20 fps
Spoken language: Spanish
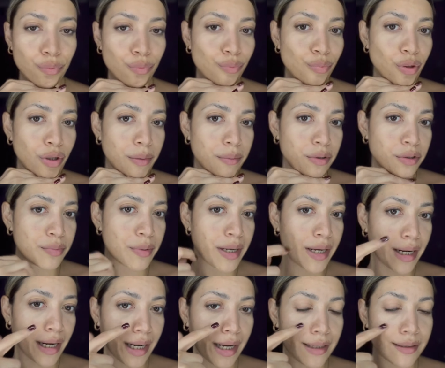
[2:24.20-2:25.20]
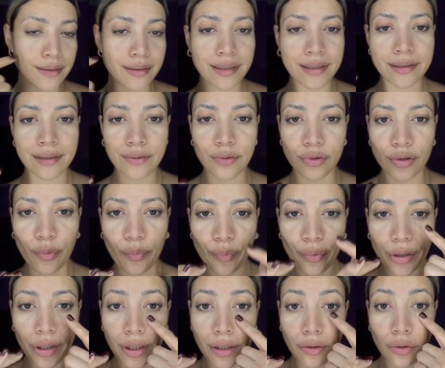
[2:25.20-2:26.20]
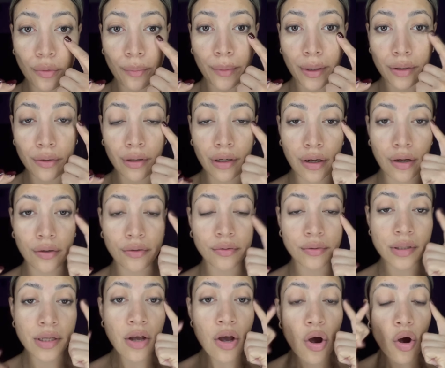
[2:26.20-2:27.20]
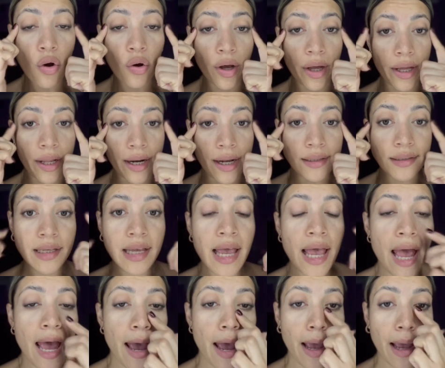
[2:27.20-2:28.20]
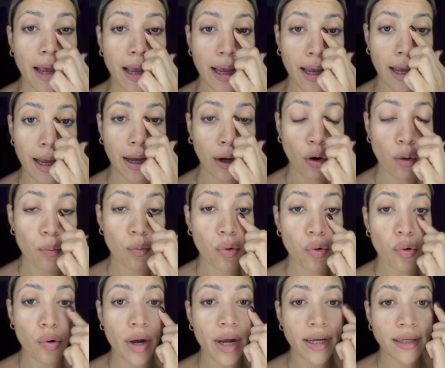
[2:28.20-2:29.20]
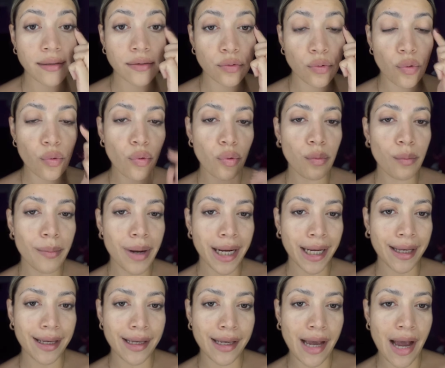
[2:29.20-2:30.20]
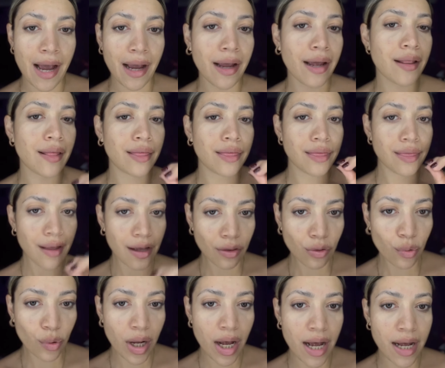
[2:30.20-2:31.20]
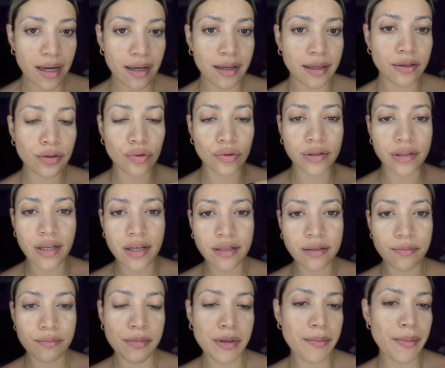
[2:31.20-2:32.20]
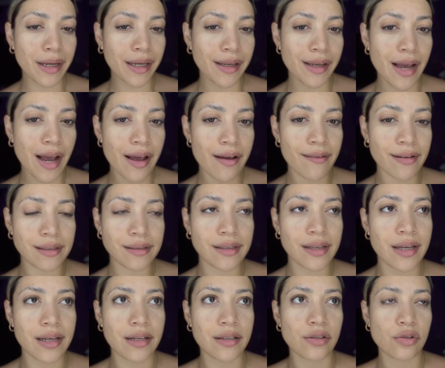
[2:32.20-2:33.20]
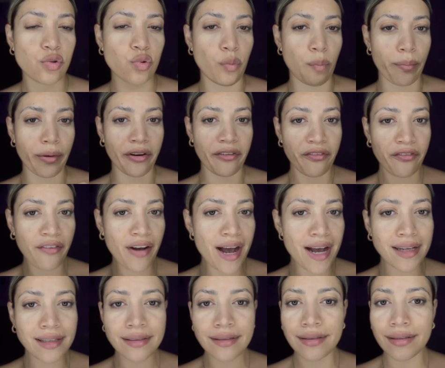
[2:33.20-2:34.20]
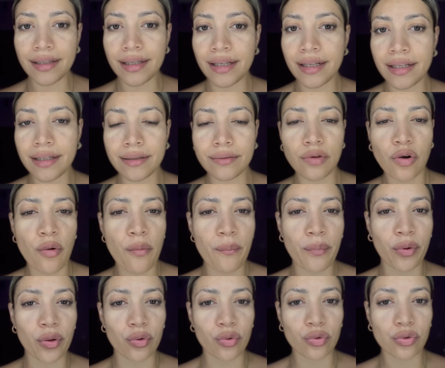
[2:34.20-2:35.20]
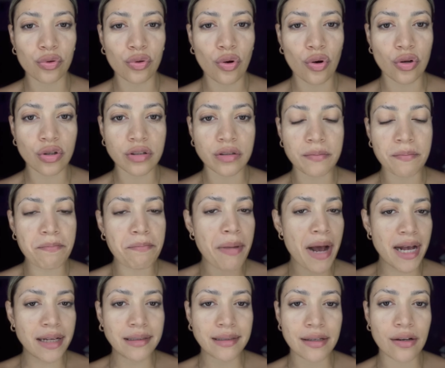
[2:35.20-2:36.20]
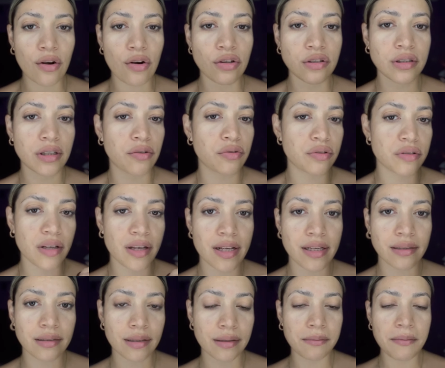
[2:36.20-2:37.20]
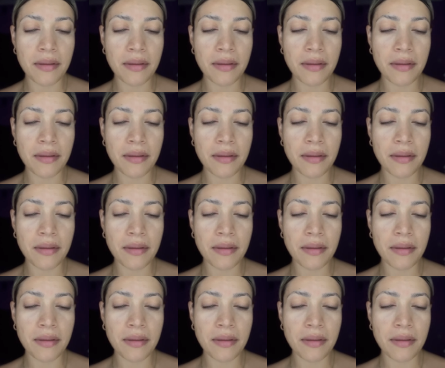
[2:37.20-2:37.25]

podemos ver acá, ya se nota un poquito menos la ojera. Eh, como es un maquillaje natural, entonces mi maquillaje va a ser súper fácil, con productos básicos que ustedes,